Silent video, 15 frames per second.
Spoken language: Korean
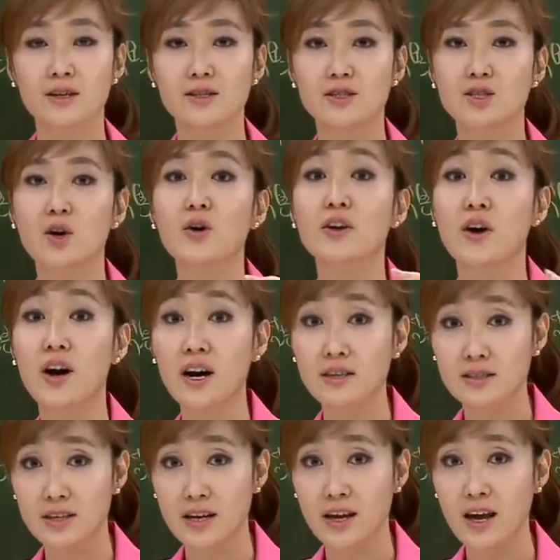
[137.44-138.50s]
저
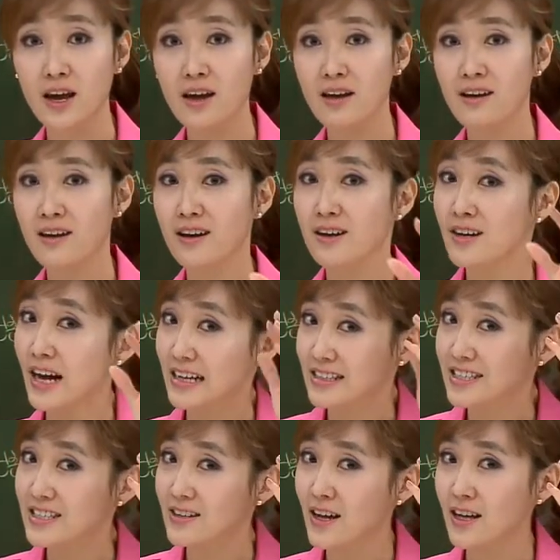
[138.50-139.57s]
여학생의
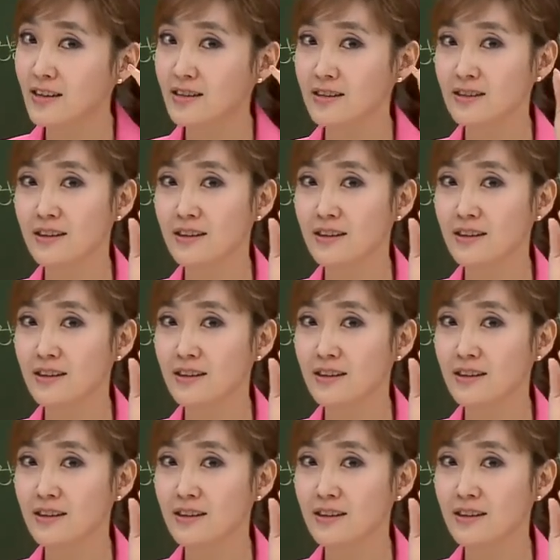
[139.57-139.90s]
가치관,